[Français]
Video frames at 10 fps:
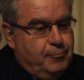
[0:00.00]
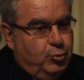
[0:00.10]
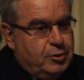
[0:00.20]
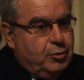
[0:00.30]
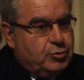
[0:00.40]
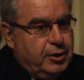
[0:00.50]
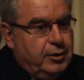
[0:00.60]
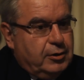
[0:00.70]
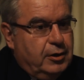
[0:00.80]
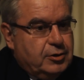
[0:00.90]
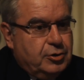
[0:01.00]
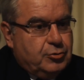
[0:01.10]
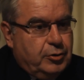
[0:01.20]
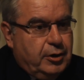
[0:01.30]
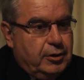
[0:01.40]
En ce qui concerne la,
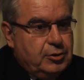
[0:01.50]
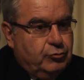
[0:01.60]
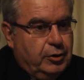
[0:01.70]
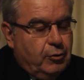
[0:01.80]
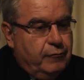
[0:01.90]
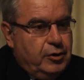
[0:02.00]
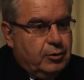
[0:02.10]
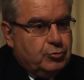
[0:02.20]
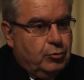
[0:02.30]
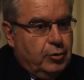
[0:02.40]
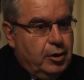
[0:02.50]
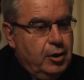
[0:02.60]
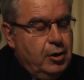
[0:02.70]
gestion des crises, je voudrais revenir sur les,